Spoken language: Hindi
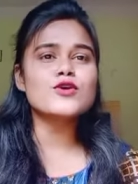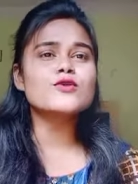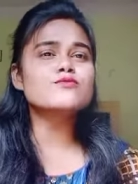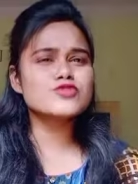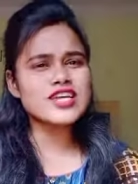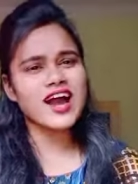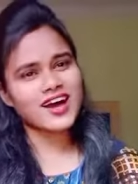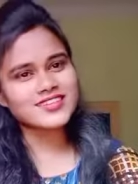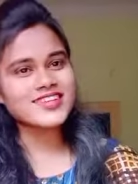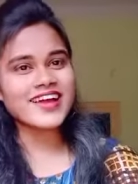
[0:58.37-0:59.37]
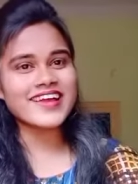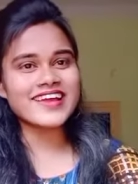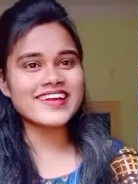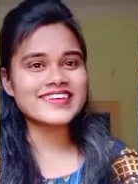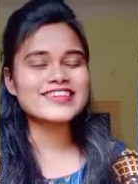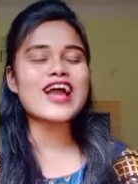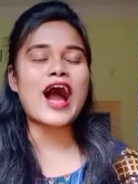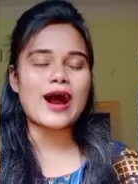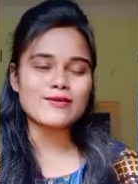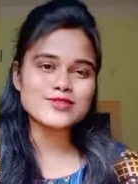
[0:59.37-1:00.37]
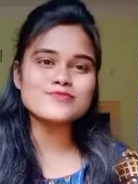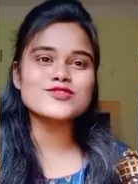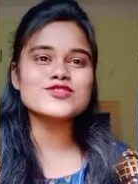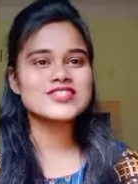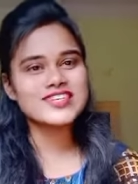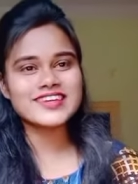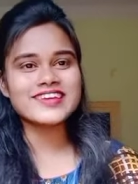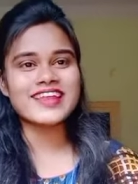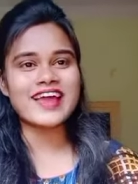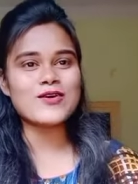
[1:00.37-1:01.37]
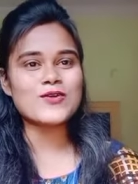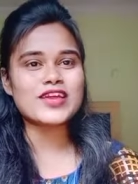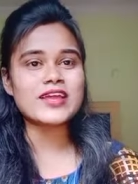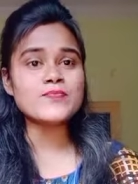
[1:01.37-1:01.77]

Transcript: मुझे आशा है कि आप सब तो सीख ही रहे होंगे